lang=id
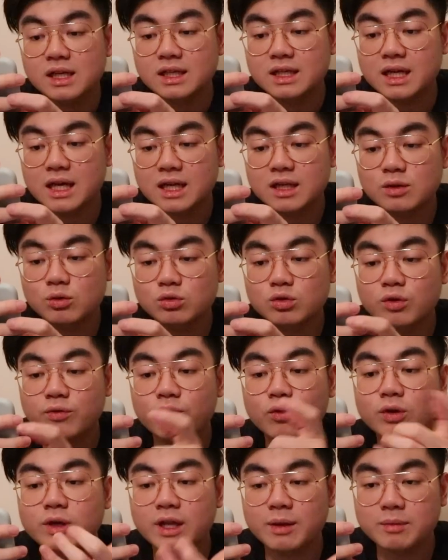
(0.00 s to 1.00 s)
dan untuk
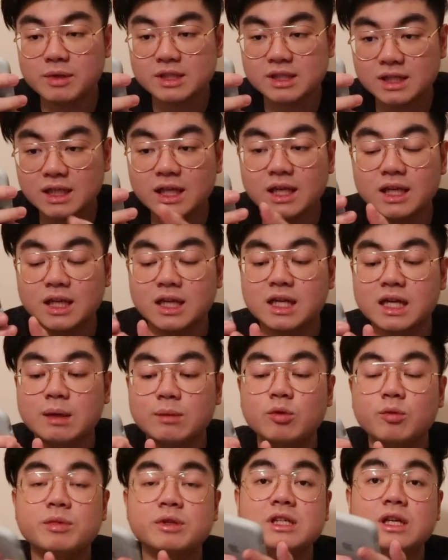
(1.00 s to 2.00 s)
full name-nya sendiri
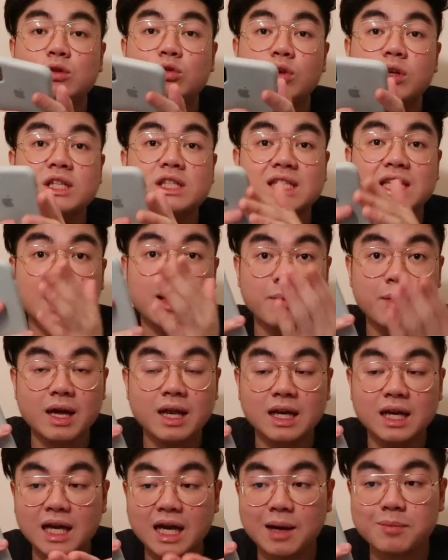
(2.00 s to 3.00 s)
kamu bisa tulis nama
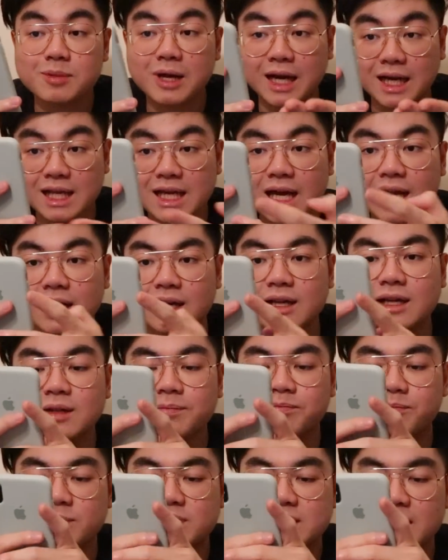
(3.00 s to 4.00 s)
lengkap kalian
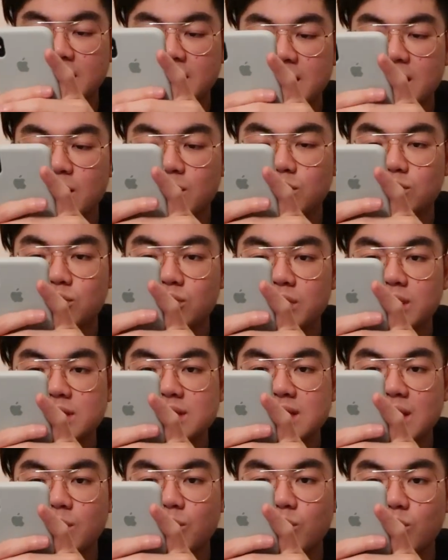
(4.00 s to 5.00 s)
misalnya aku tulis
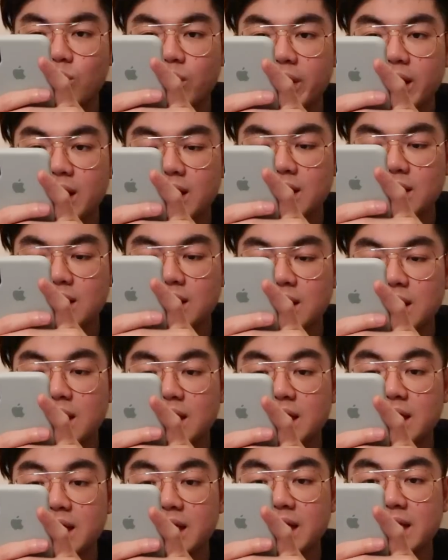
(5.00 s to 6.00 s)
Samuel
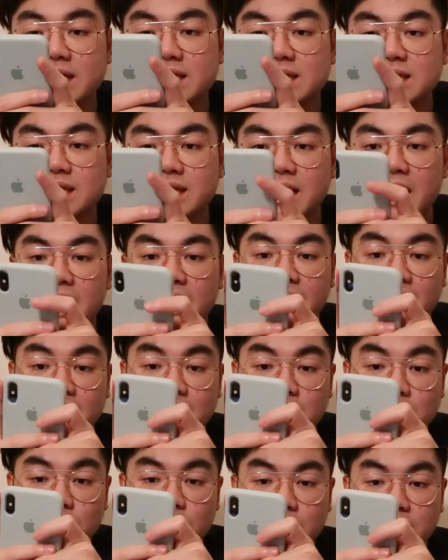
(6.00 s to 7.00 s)
Chris ya
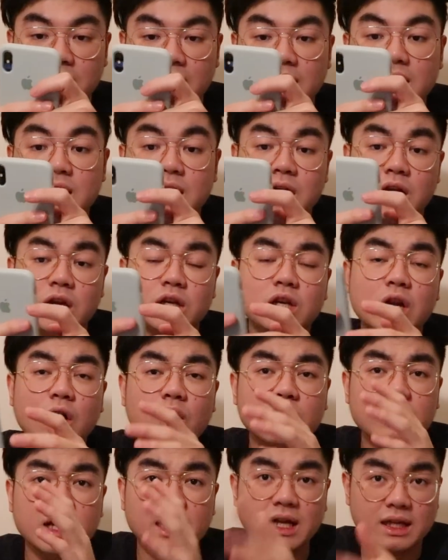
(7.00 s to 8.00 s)
kayak gitu nah
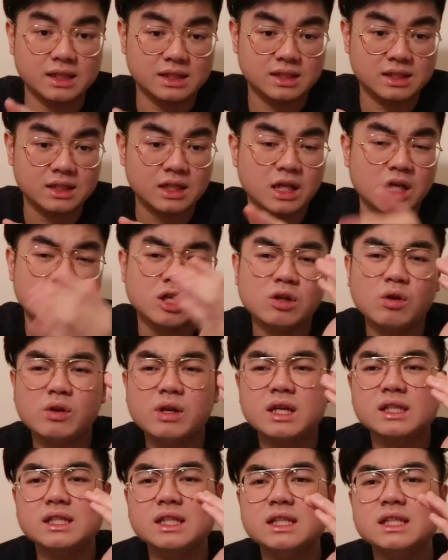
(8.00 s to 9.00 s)
known as known
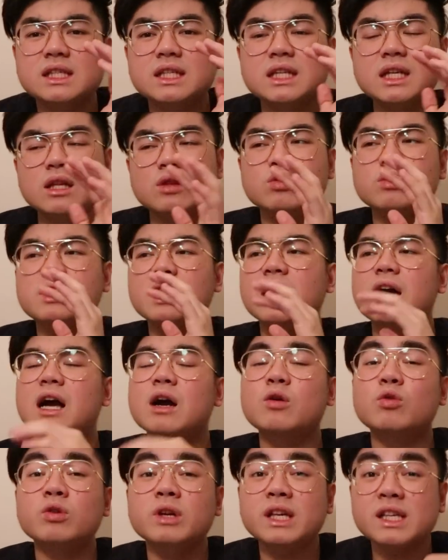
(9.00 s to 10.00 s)
as di sini itu yang
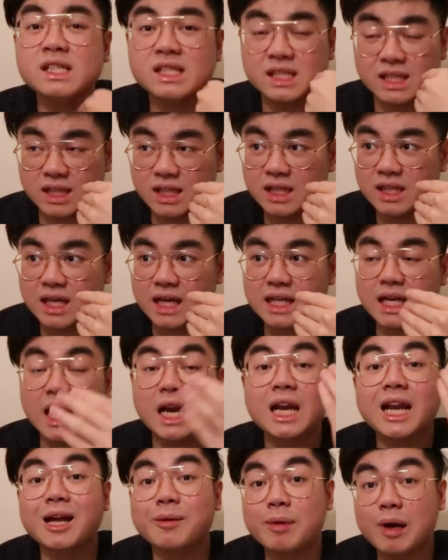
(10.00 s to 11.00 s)
aku isi
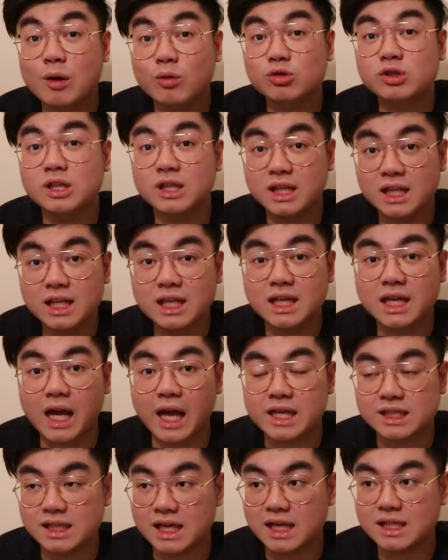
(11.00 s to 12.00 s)
adalah namaku sendiri
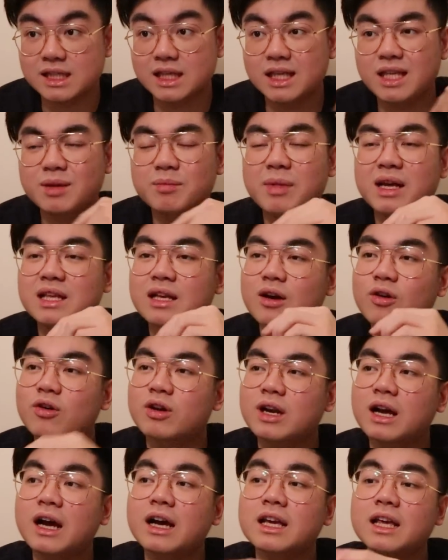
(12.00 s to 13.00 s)
guys ya jadi banyak
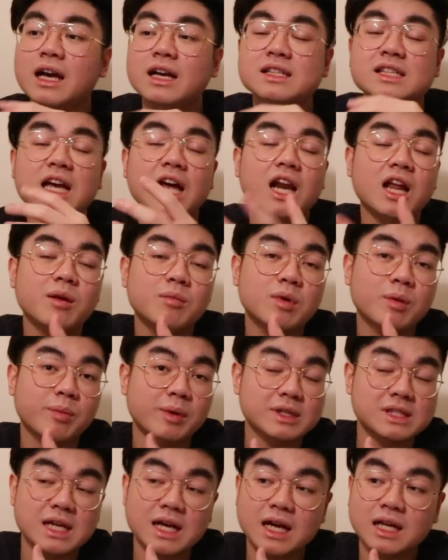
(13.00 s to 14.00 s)
orang yang salah
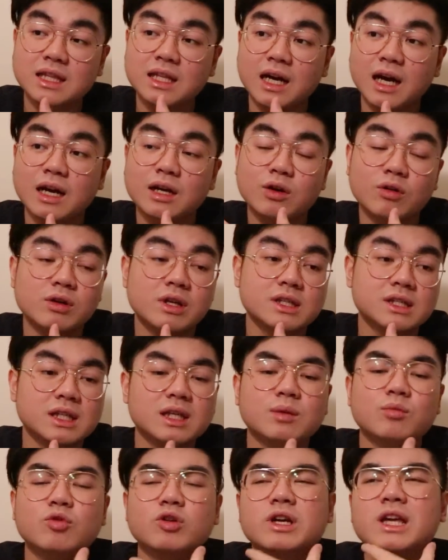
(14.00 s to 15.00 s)
berprasangka dengan known as
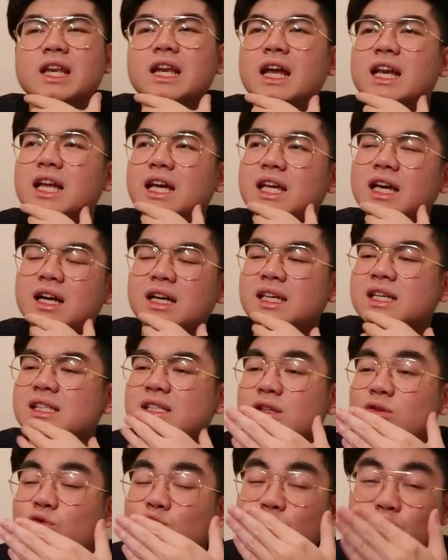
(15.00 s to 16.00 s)
ini mungkin ada yang
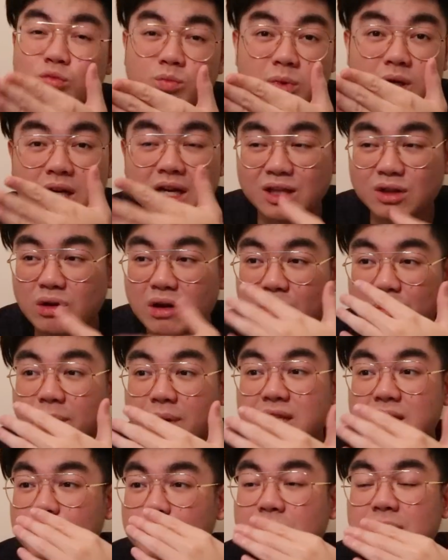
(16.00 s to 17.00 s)
ngisi youtuber atau
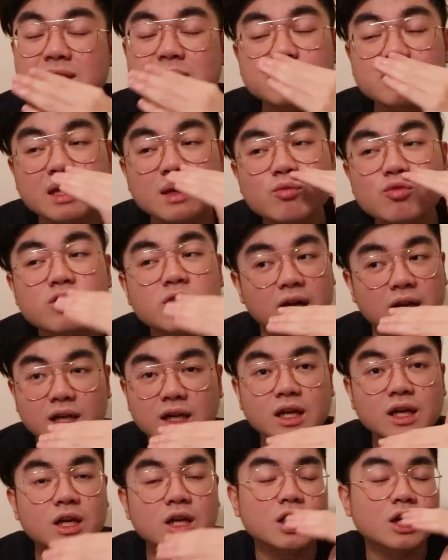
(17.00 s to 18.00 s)
apa tapi sebenarnya
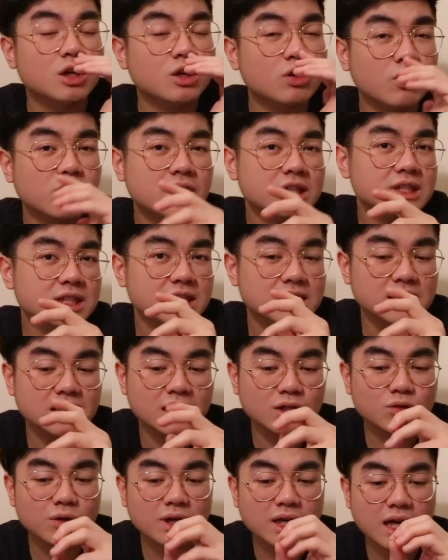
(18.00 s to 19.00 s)
bukan Nonas di
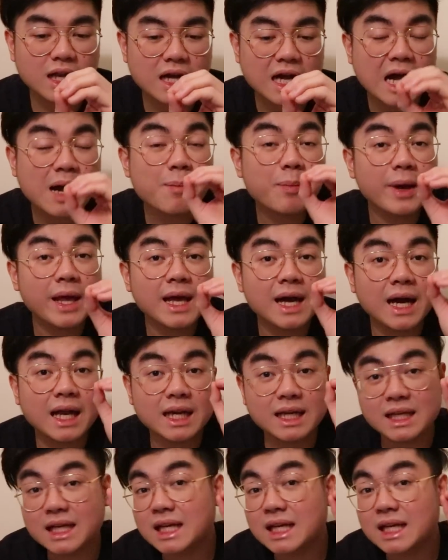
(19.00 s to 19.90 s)
sini itu adalah apa yang kalian